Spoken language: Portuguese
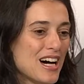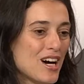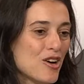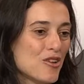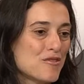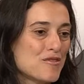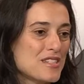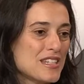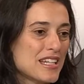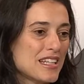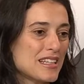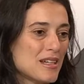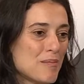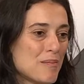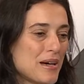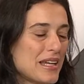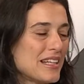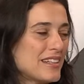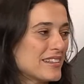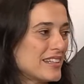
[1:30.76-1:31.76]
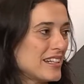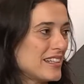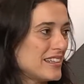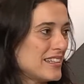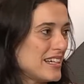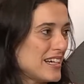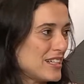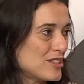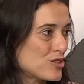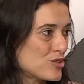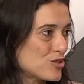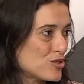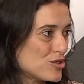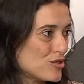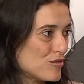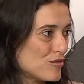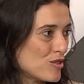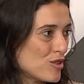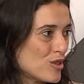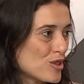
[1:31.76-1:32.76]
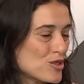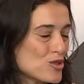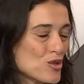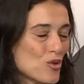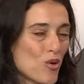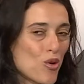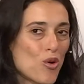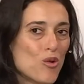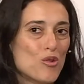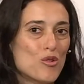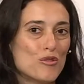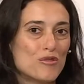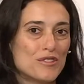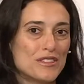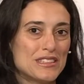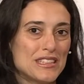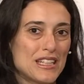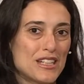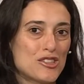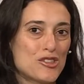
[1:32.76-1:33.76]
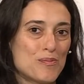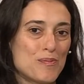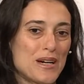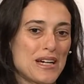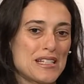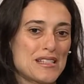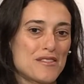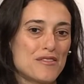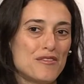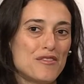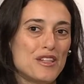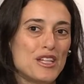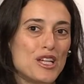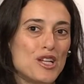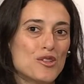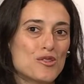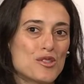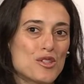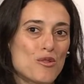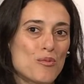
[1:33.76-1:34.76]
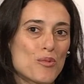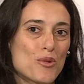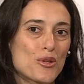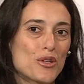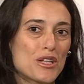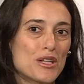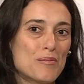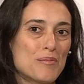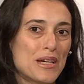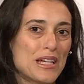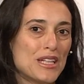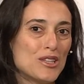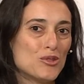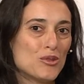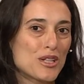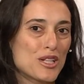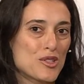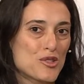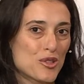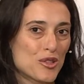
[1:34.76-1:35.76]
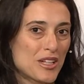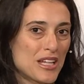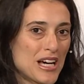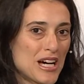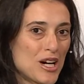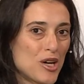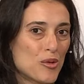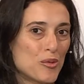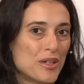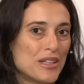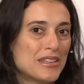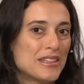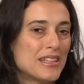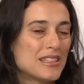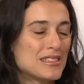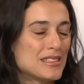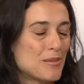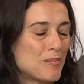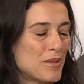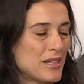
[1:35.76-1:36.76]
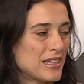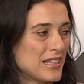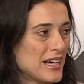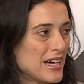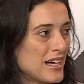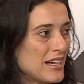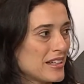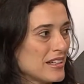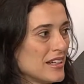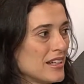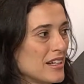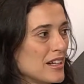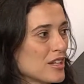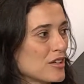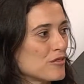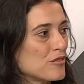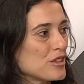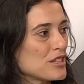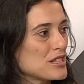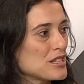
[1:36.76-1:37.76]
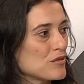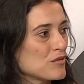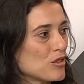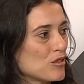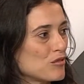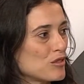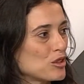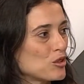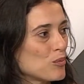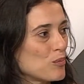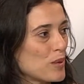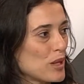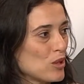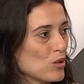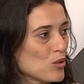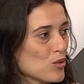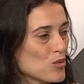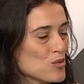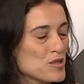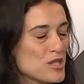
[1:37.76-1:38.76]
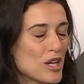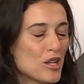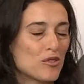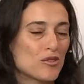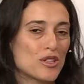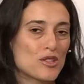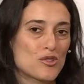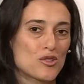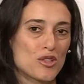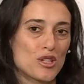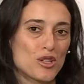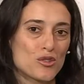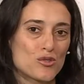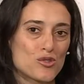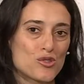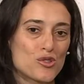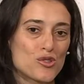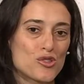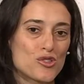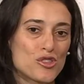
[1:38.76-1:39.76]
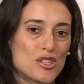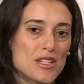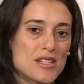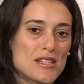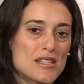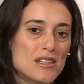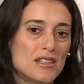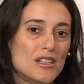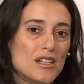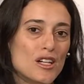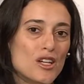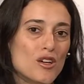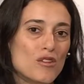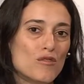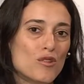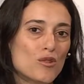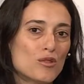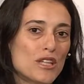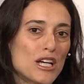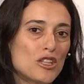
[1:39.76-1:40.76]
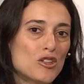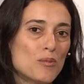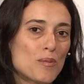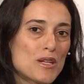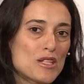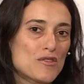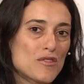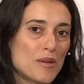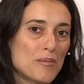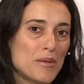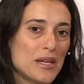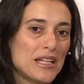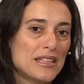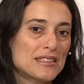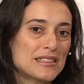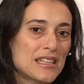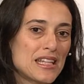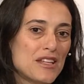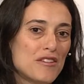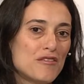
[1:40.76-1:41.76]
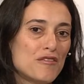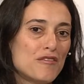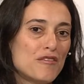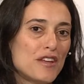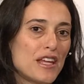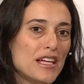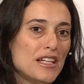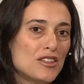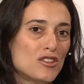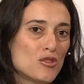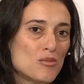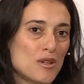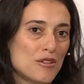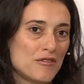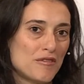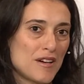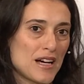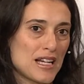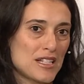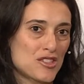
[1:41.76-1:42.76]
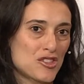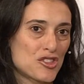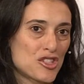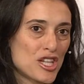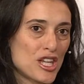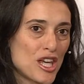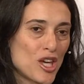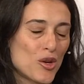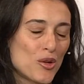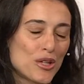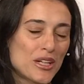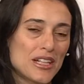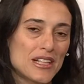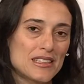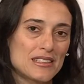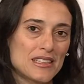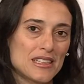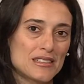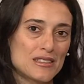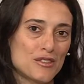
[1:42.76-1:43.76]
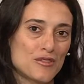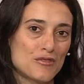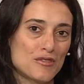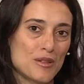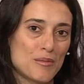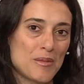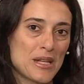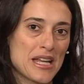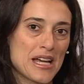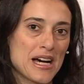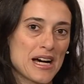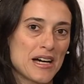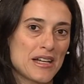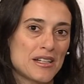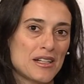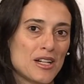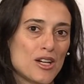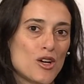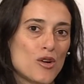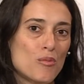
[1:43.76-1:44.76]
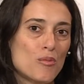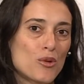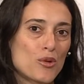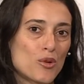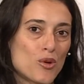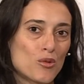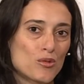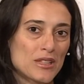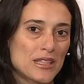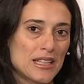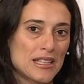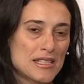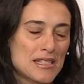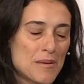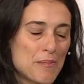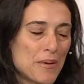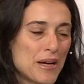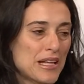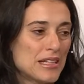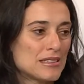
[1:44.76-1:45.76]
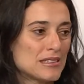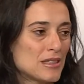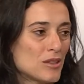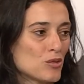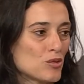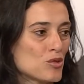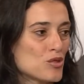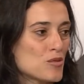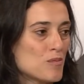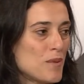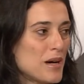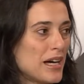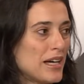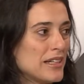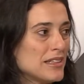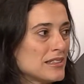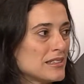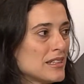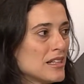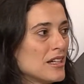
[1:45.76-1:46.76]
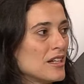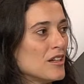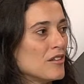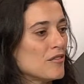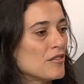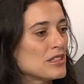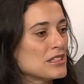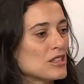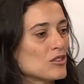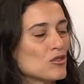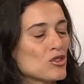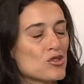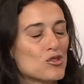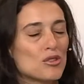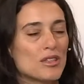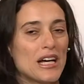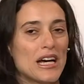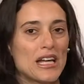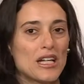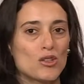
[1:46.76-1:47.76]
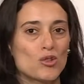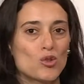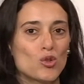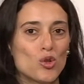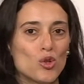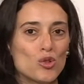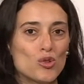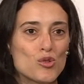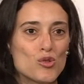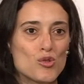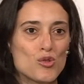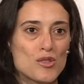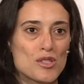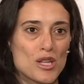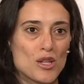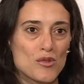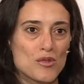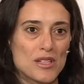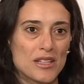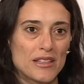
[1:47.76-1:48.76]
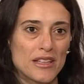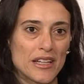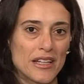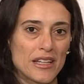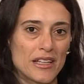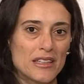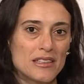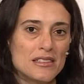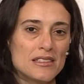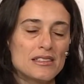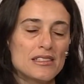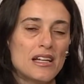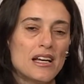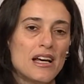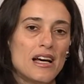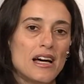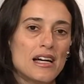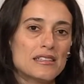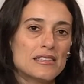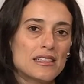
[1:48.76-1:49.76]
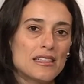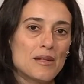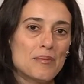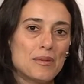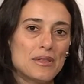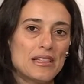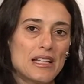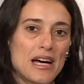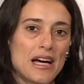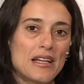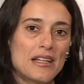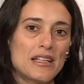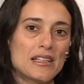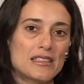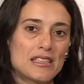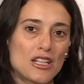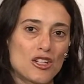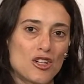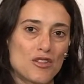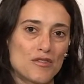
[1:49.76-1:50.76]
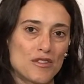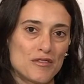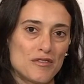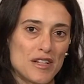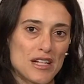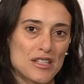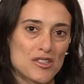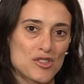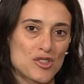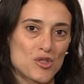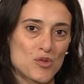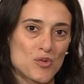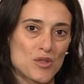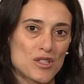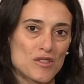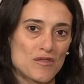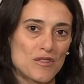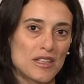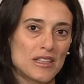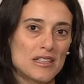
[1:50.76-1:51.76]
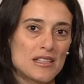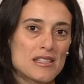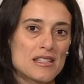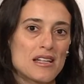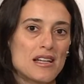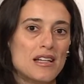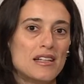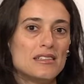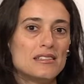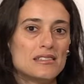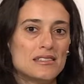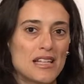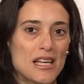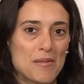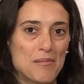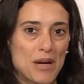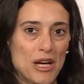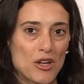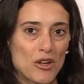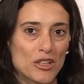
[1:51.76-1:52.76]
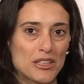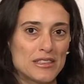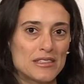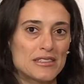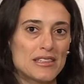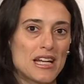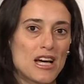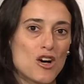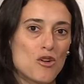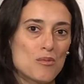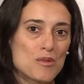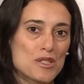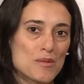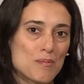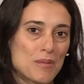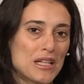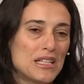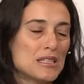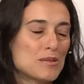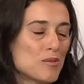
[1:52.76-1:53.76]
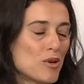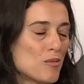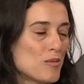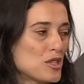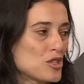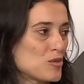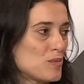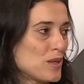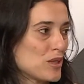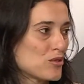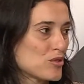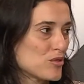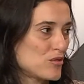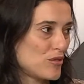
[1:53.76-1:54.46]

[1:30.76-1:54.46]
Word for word: A Oficina da Parentalidade do Divórcio, ou Oficina de Pais e Filhos, é um programa educacional interdisciplinar que foi desenvolvido pelo Conselho Nacional de Justiça, voltado para as famílias que enfrentam uma fase de reorganização familiar por conta da separação dos pais, visando ajudar a todos os seus integrantes a se adaptarem a essa nova fase de suas vidas sem maiores traumas, principalmente para os